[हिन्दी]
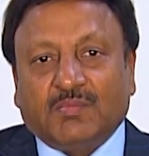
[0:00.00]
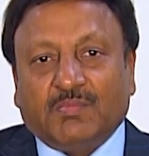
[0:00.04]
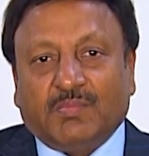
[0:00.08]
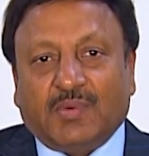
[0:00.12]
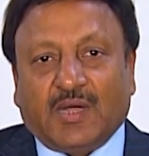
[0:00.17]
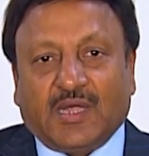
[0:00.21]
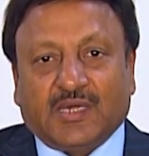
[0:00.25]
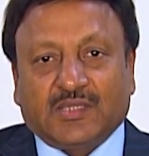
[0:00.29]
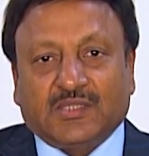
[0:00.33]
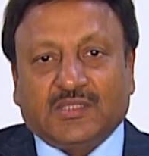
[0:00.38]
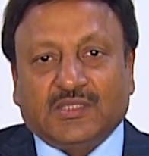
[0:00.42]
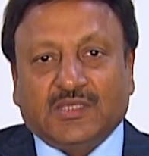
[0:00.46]

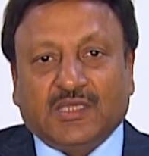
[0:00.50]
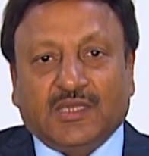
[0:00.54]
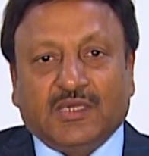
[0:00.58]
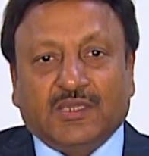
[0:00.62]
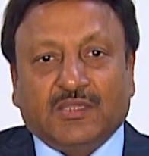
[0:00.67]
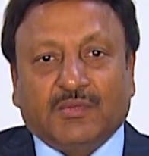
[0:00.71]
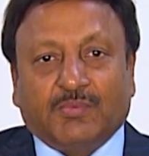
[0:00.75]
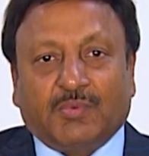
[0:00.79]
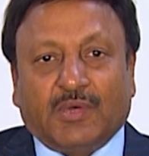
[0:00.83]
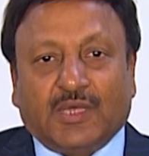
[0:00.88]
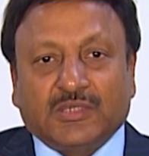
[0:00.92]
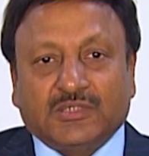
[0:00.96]
भारतीय
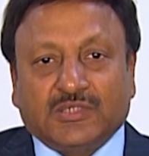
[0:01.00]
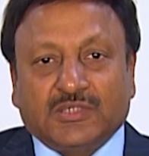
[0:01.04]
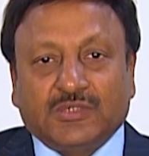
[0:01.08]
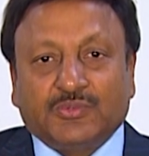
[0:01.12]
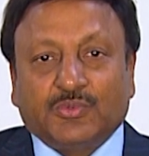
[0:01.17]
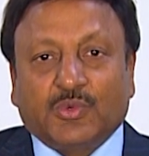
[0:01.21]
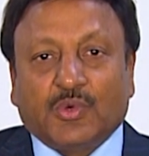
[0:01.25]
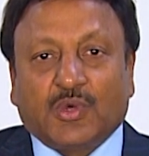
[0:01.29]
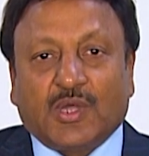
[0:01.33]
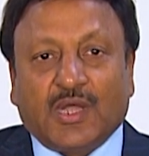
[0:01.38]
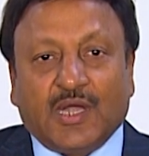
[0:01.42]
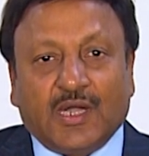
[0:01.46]

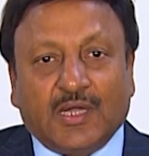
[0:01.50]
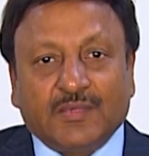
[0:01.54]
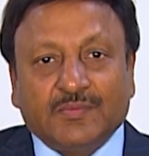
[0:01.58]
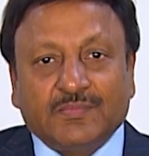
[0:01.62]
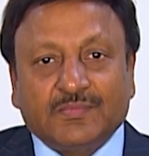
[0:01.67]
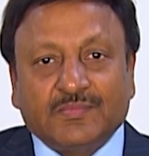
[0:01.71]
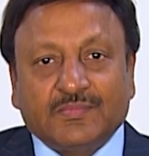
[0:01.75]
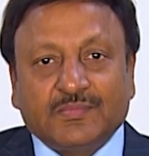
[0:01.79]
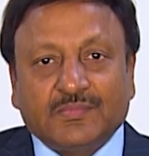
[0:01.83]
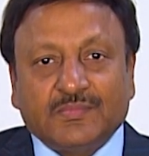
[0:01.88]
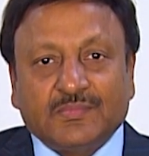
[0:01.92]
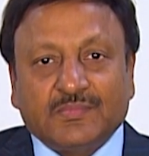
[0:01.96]
निर्वाचनों का
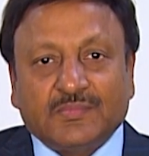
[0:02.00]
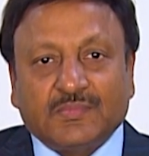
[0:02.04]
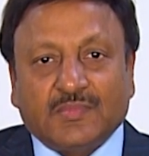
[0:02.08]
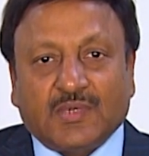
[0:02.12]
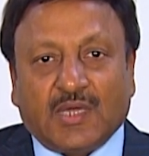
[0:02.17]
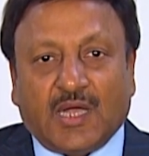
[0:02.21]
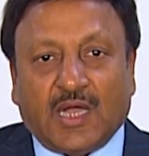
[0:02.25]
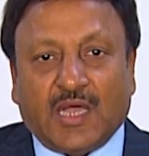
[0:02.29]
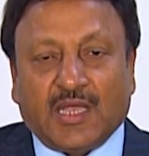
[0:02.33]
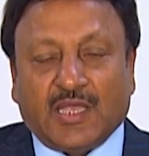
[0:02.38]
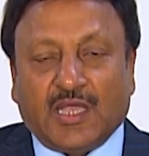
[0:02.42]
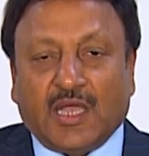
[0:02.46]

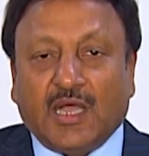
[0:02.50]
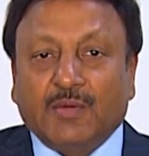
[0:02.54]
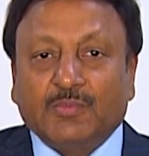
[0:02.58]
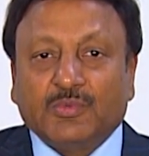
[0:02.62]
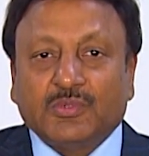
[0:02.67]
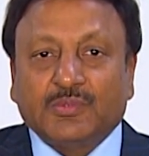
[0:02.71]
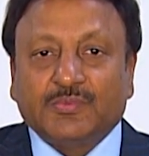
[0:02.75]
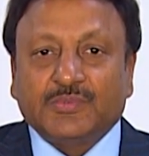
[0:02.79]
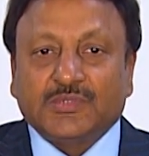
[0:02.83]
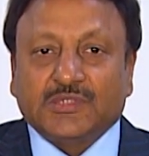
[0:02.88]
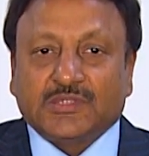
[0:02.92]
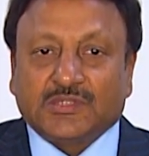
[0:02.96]
आयाम
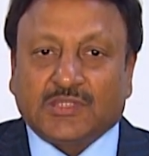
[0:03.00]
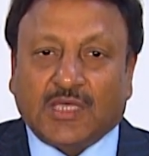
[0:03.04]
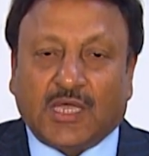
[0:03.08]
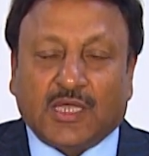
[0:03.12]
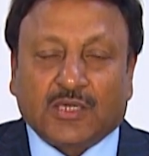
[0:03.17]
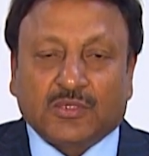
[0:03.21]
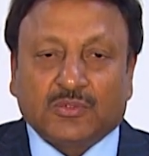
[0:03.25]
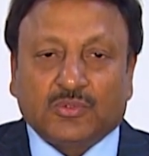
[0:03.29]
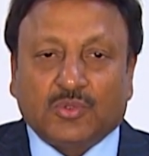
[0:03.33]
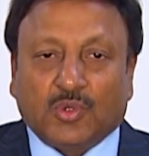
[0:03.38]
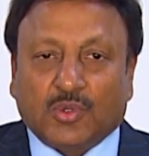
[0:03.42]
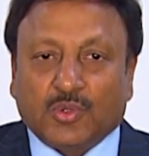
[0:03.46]
और
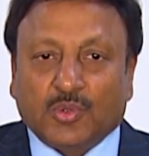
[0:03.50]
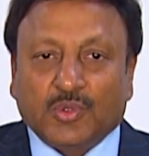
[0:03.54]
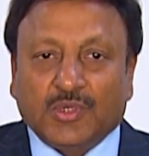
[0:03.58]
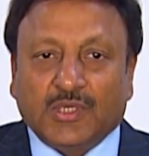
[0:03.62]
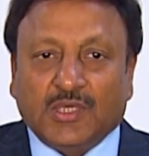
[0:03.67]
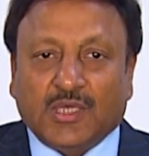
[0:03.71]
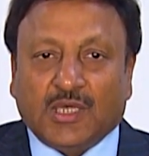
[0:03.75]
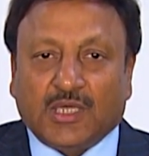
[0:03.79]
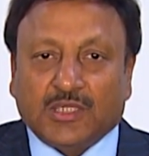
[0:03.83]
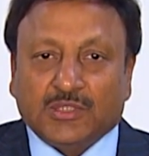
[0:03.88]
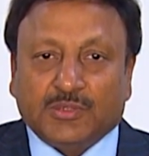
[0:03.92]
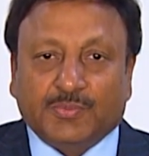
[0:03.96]
विस्तार दोनों
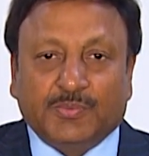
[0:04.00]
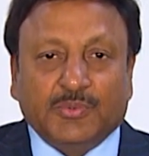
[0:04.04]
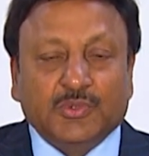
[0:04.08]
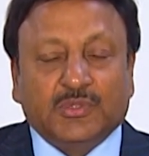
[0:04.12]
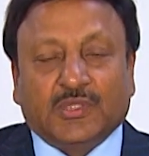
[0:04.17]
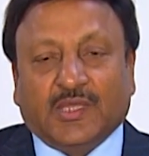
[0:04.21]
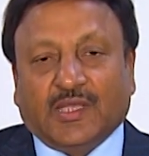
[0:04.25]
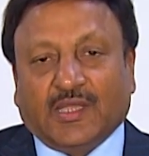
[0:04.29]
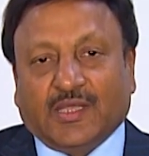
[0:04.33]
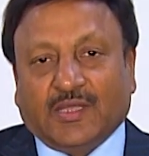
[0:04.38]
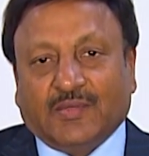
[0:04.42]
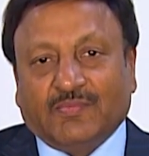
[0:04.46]
ही
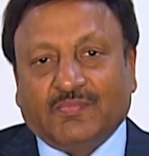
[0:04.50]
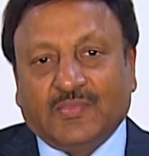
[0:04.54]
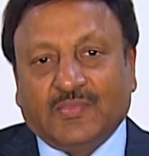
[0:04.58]
अद्भुत हैं